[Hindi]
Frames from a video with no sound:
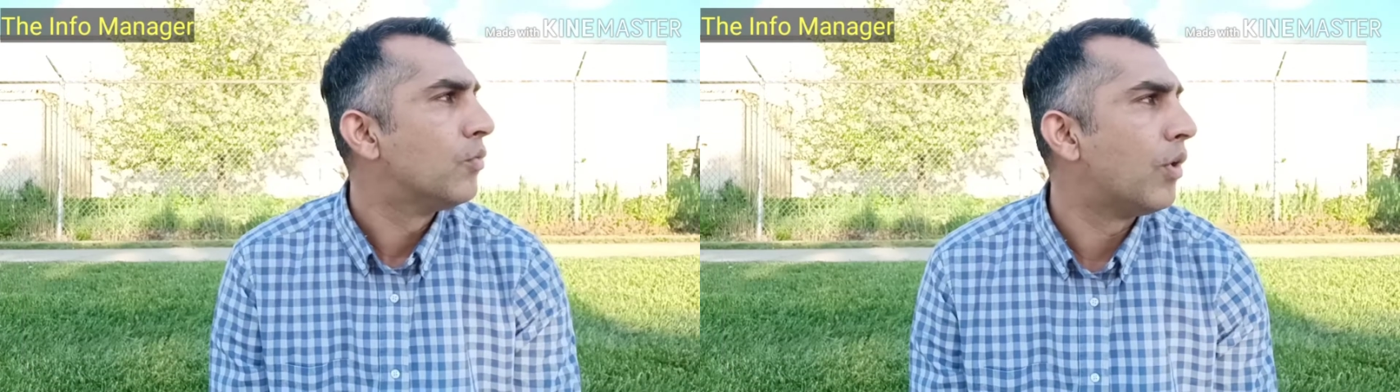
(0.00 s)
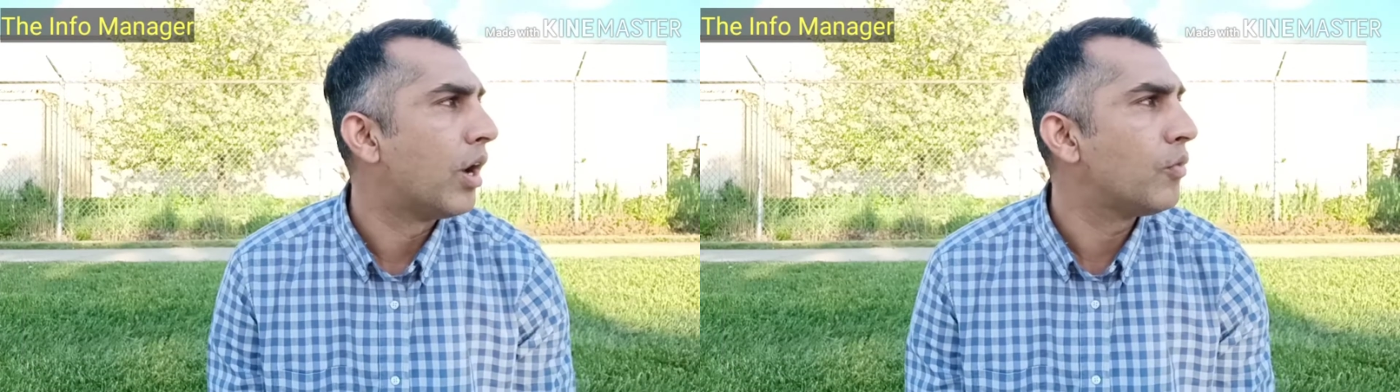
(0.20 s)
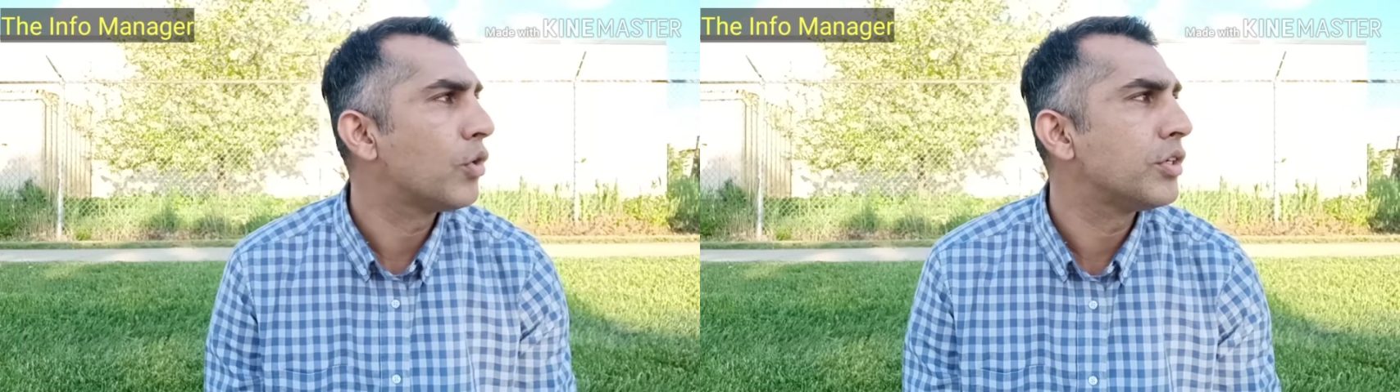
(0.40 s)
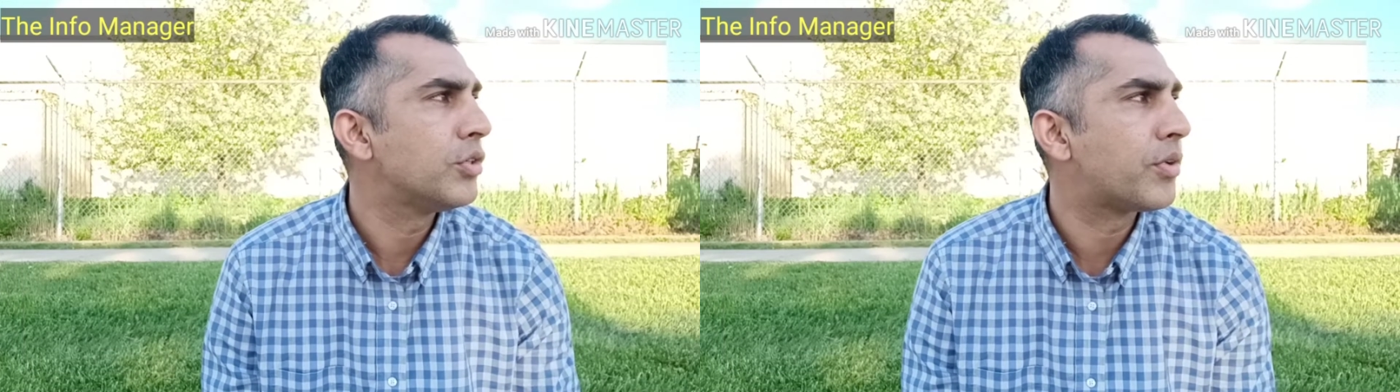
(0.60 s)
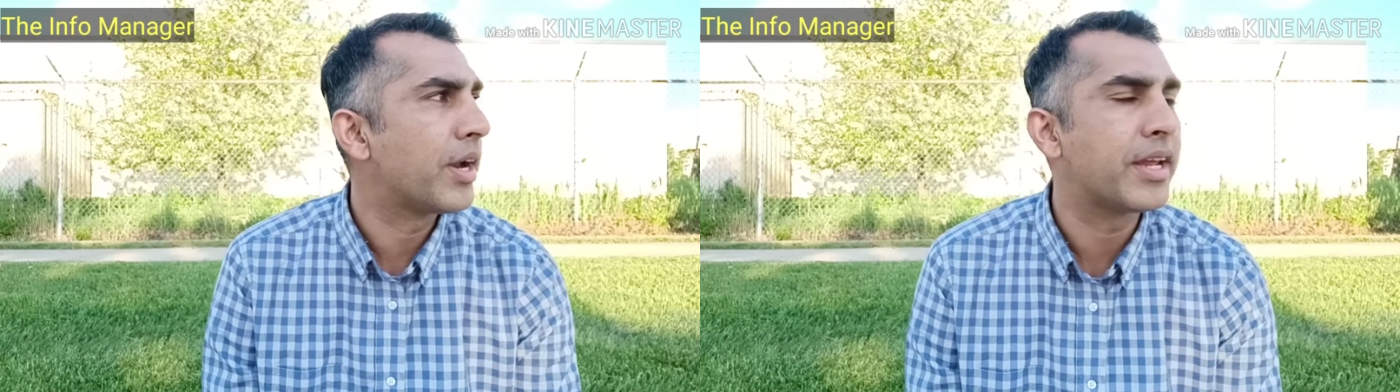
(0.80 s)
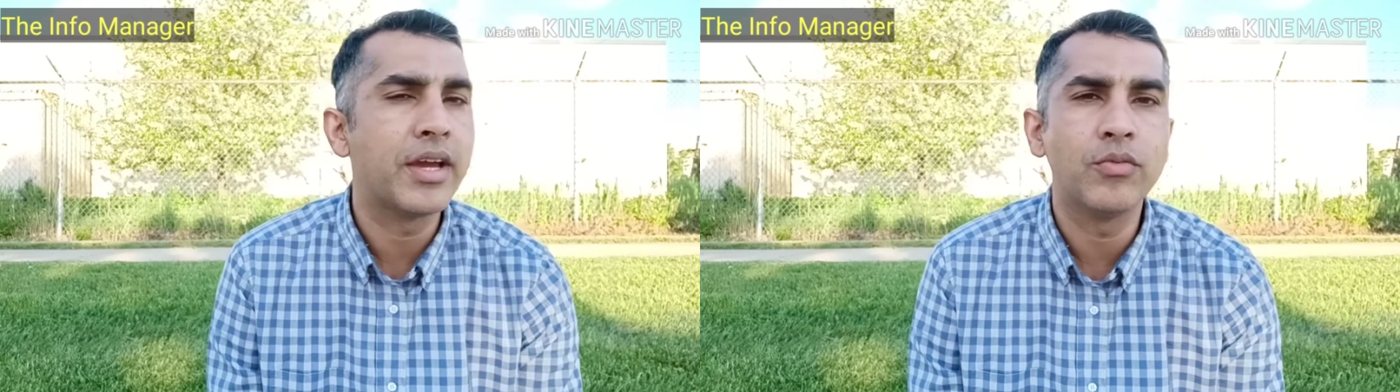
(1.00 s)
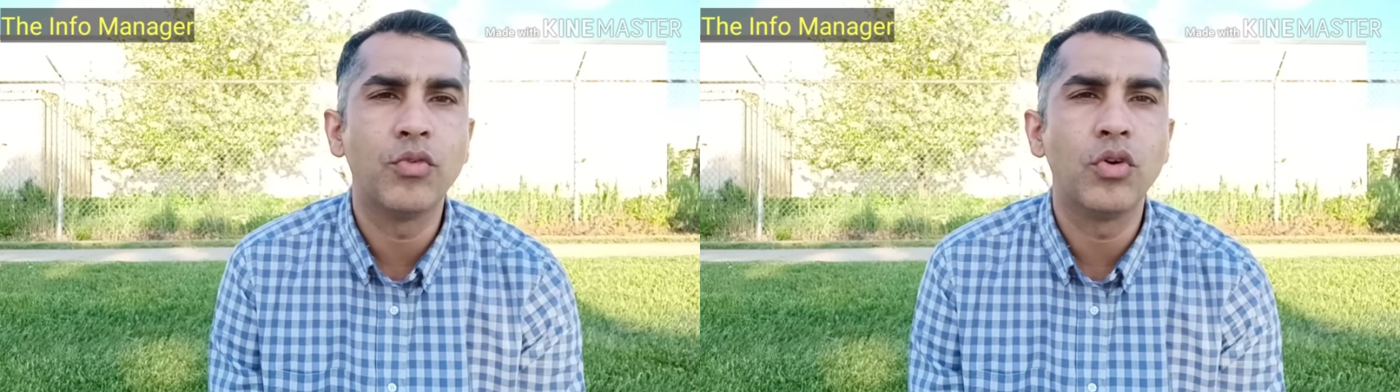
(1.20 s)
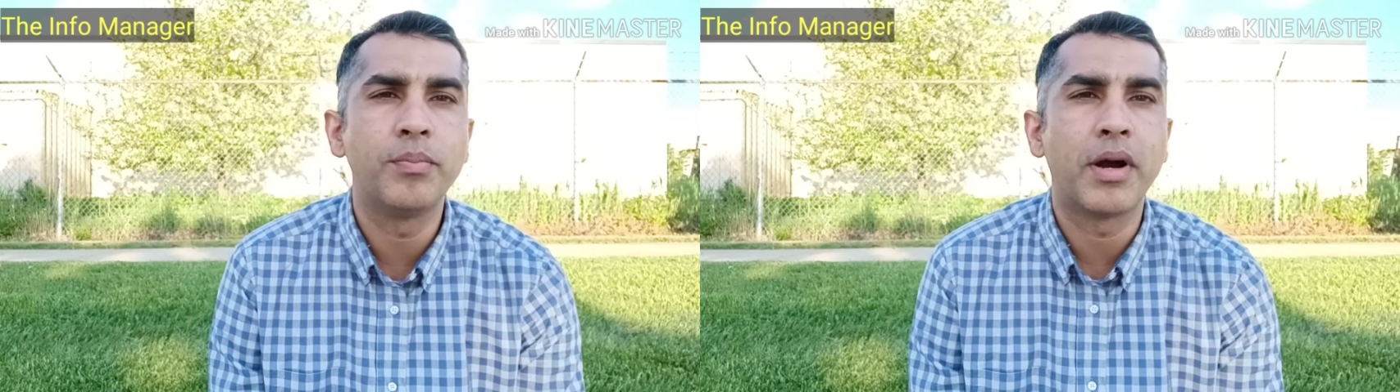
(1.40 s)
वाल्वो के जो ट्रक हैं
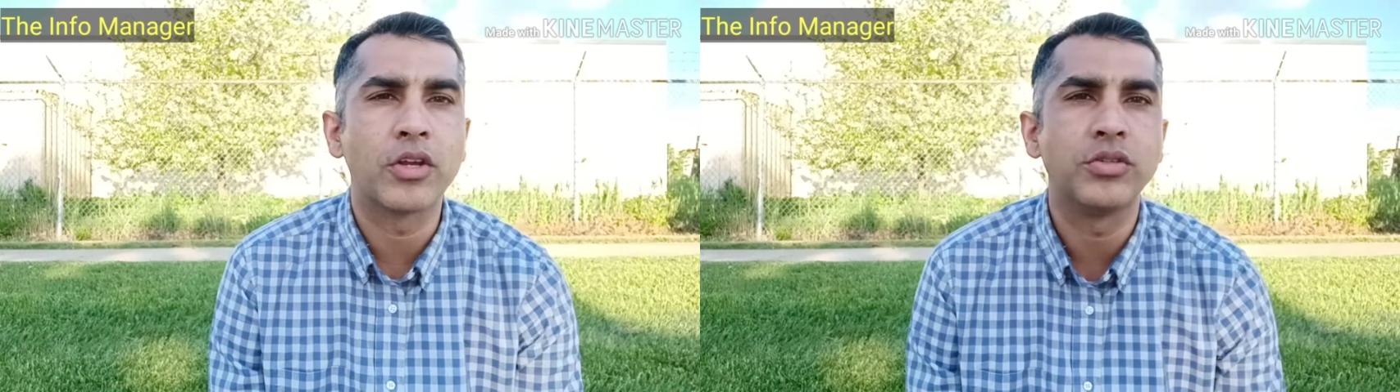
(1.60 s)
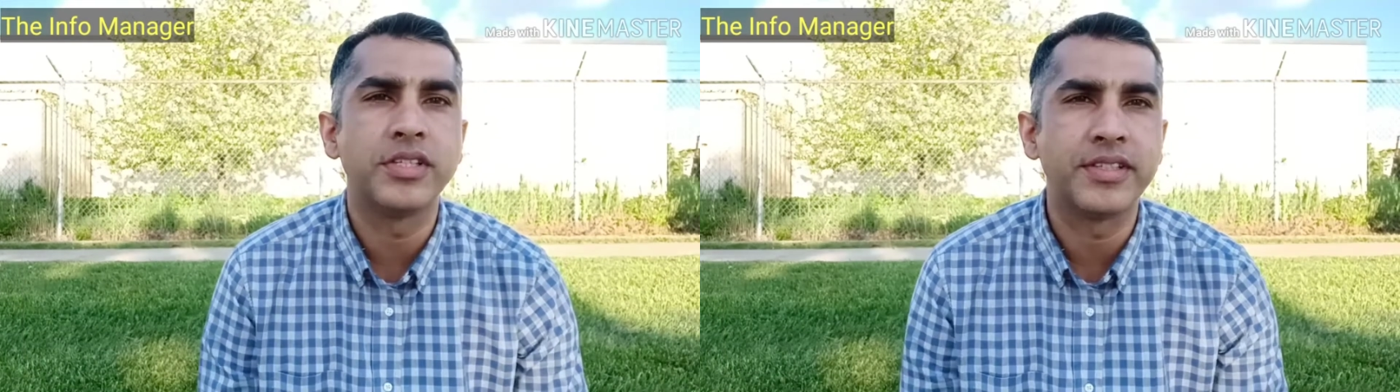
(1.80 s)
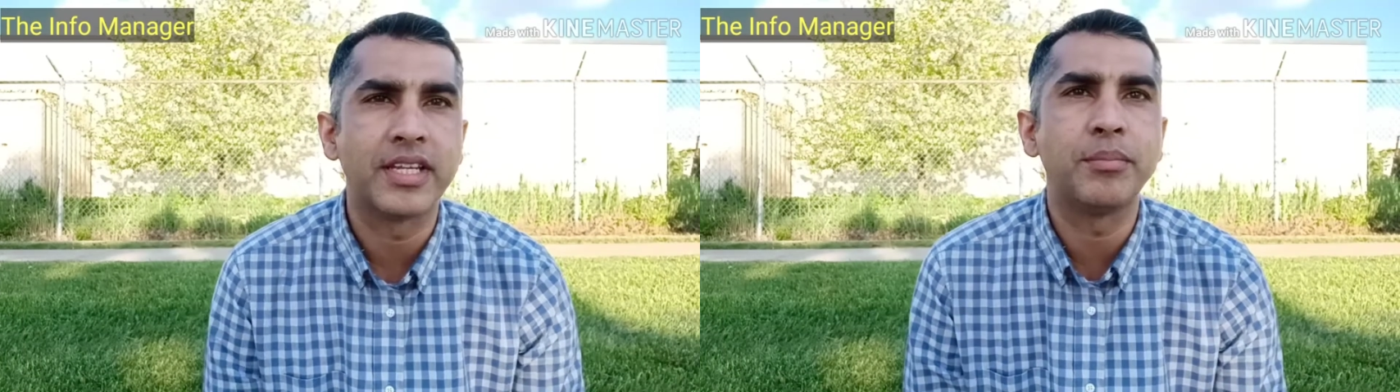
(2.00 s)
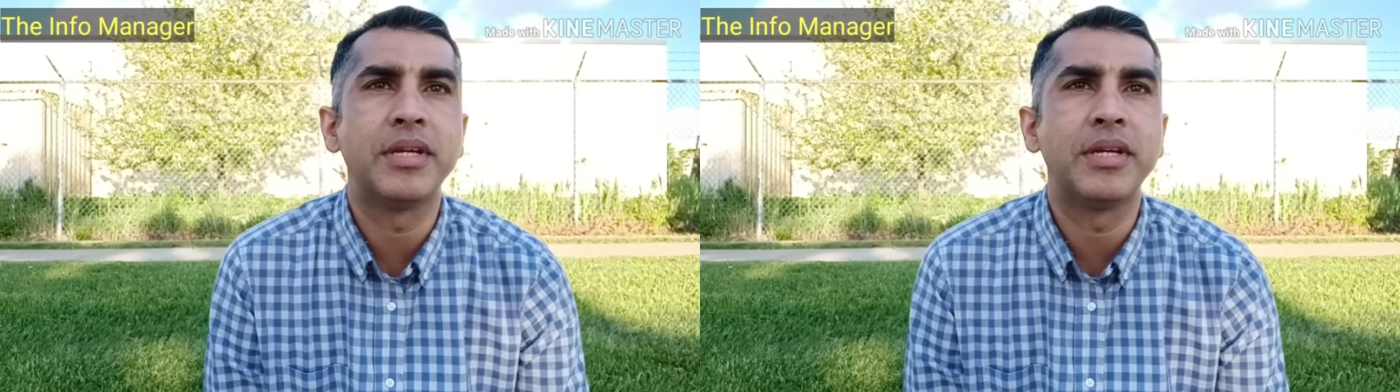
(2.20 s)
वो बाकियों से ज़्यादा